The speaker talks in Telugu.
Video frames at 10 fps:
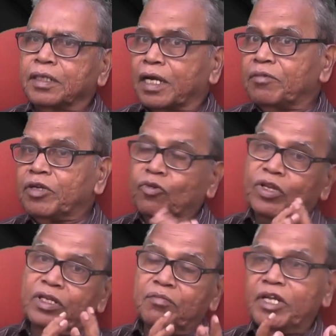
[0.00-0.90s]
కాబట్టి
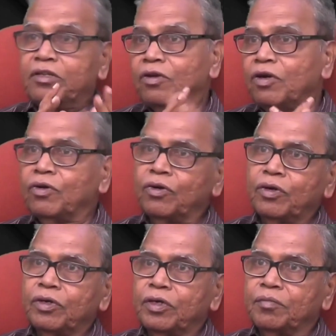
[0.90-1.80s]
కొంతమందిలో
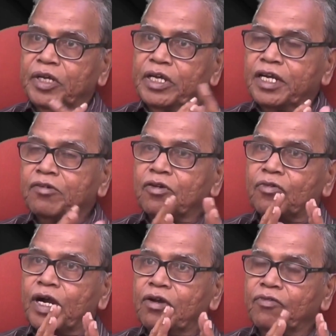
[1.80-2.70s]

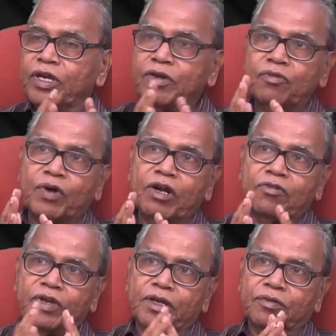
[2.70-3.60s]
మిగిలినటువంటి వాళ్ళు వేరు
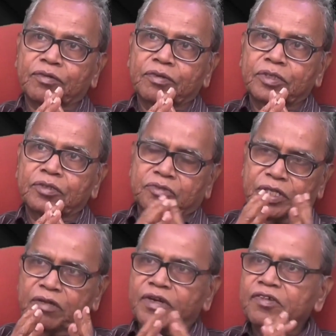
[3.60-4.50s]
వాళ్ళు వేరు
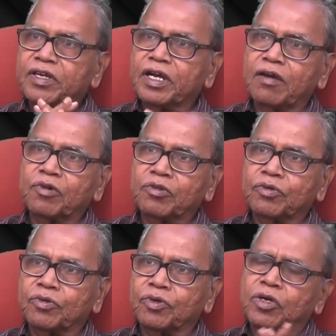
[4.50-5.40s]
చిన్న వయసే
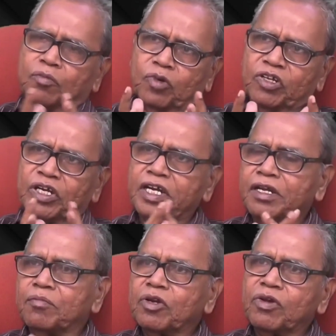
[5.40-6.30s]
కావచ్చు మొదటి
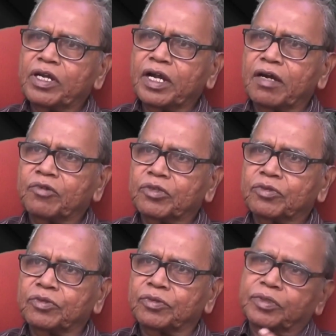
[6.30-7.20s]
అటెంప్ట్లోనే
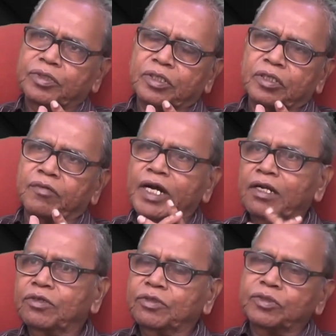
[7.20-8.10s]
కావచ్చు
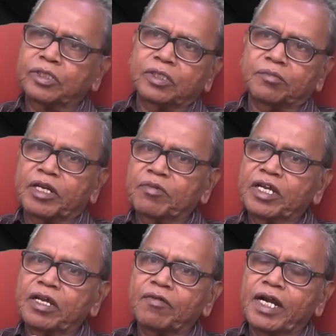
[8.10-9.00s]
వాళ్ళు మరి
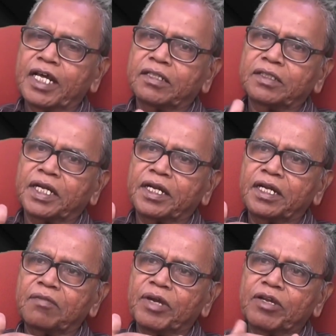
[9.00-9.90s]
మిగిలిన
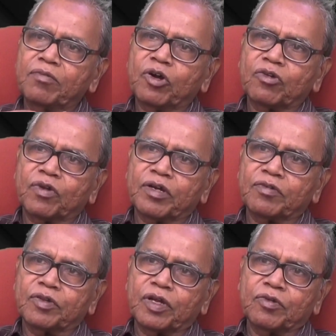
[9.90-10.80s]
వాళ్ళందరికంటే పైకి పోవటం
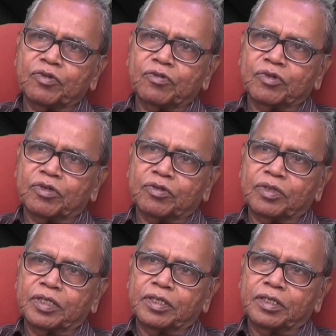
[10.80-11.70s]
అనేటువంటి జరుగుతూ
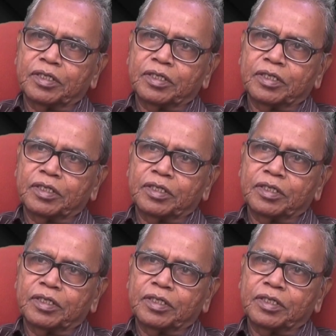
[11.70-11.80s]
ఉంటుంది